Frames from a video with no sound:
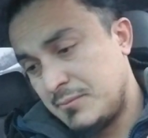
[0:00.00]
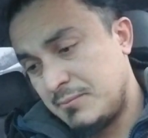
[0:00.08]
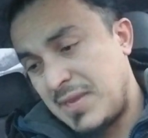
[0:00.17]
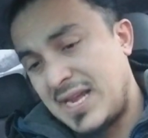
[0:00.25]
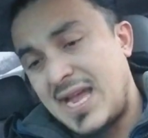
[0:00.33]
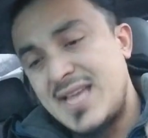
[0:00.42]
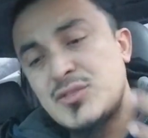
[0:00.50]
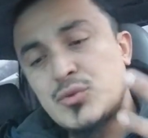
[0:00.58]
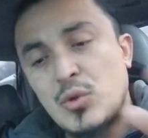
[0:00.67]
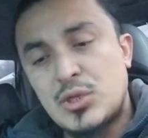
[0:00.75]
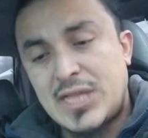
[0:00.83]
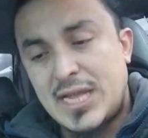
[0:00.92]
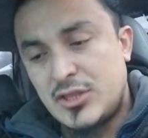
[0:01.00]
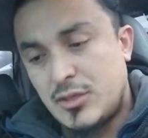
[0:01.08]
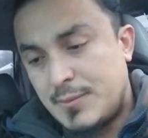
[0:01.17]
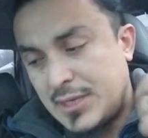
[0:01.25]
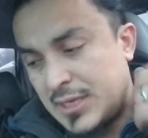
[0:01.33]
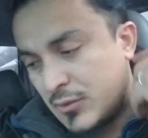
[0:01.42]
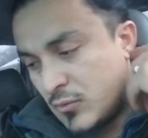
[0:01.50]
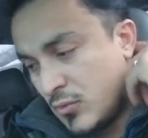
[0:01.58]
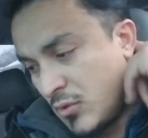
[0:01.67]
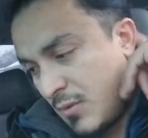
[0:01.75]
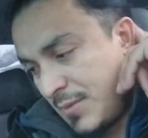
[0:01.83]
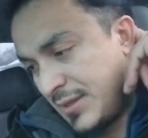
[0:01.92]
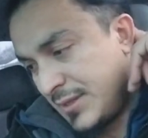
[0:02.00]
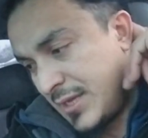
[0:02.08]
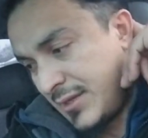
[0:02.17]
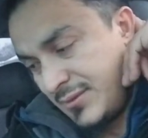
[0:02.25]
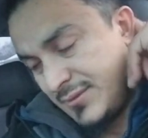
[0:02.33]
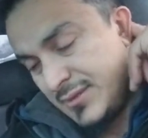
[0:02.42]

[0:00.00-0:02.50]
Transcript: vengas insultándome en algún comentario.